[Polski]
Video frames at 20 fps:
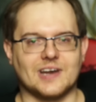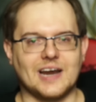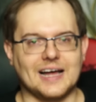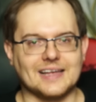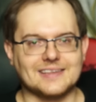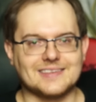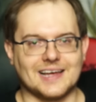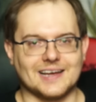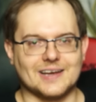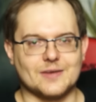
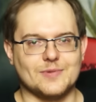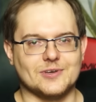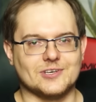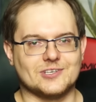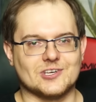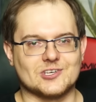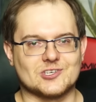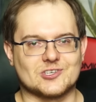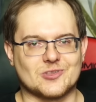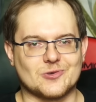raz, ale będzie
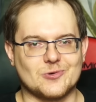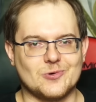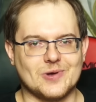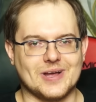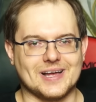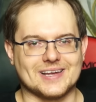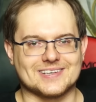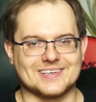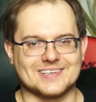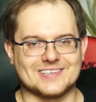też
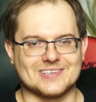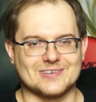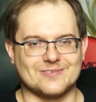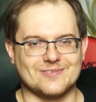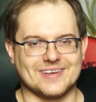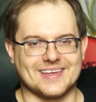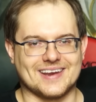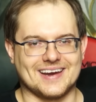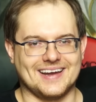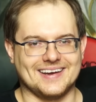druga rzecz do
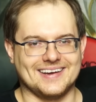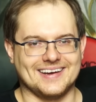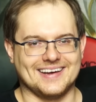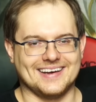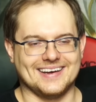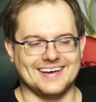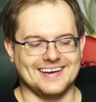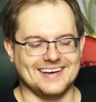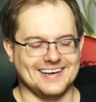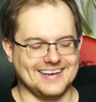wygrania.
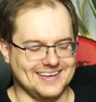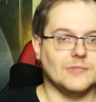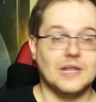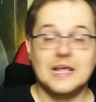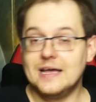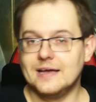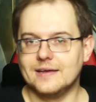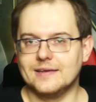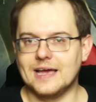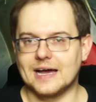Ha.
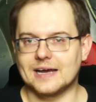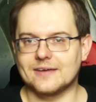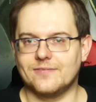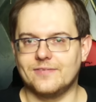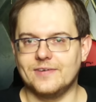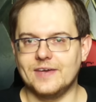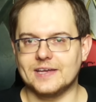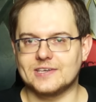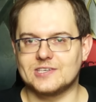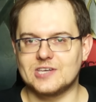Jak
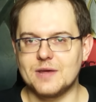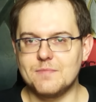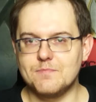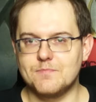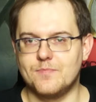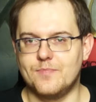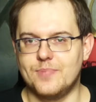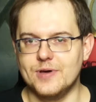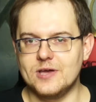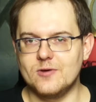wiecie,
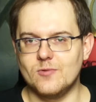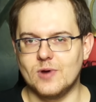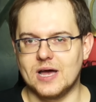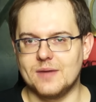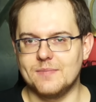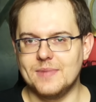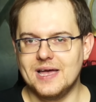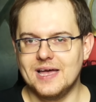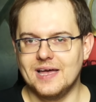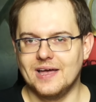
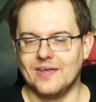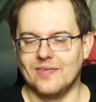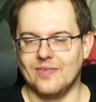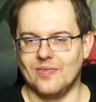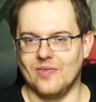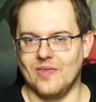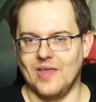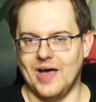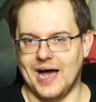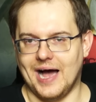byłem
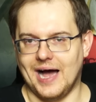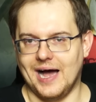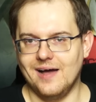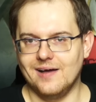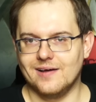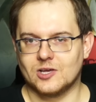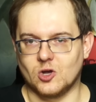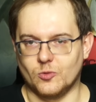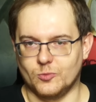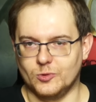na
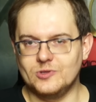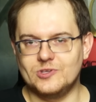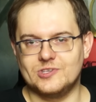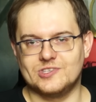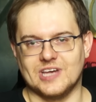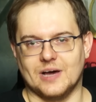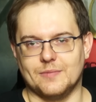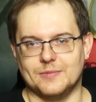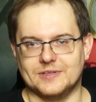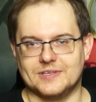Community
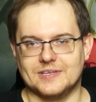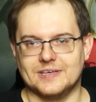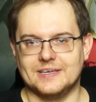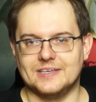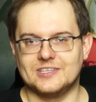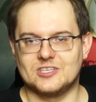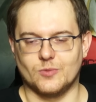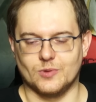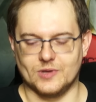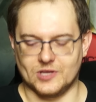Summit.
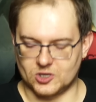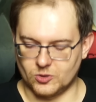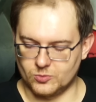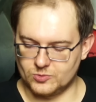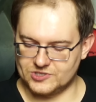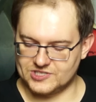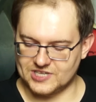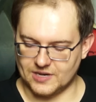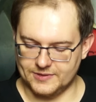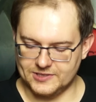I co było na
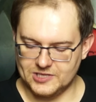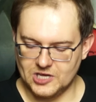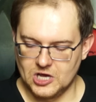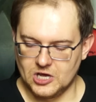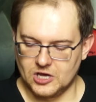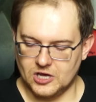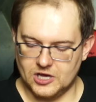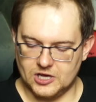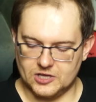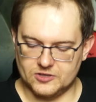Community Summit?
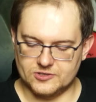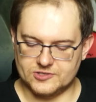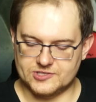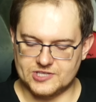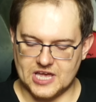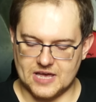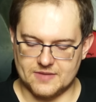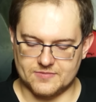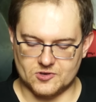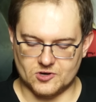E,
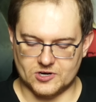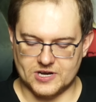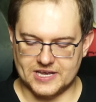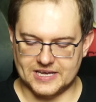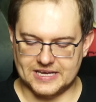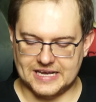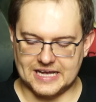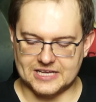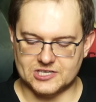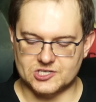dostałem trochę
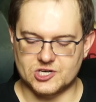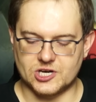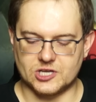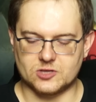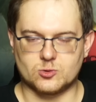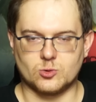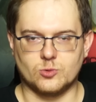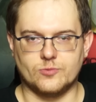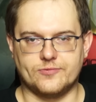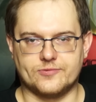
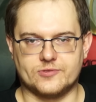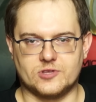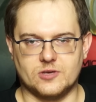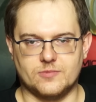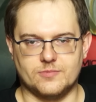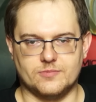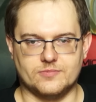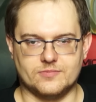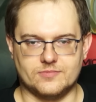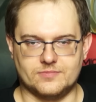gadżetów, w
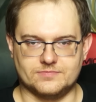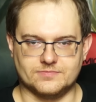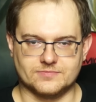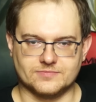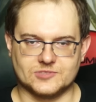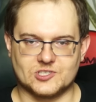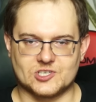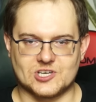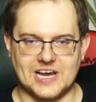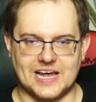tym
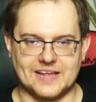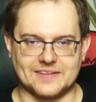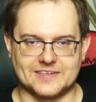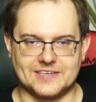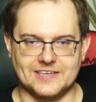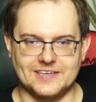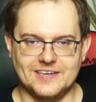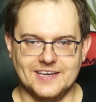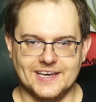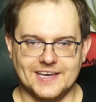
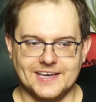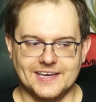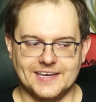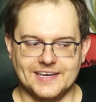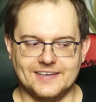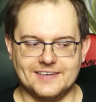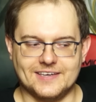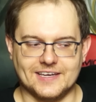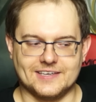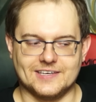szklanki.
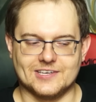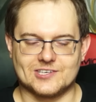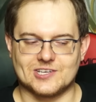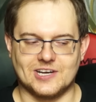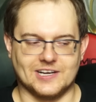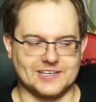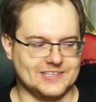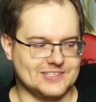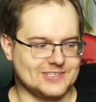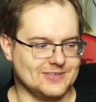I nie, nie
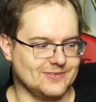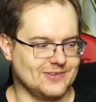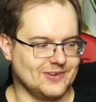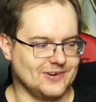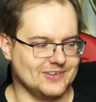szklanki są do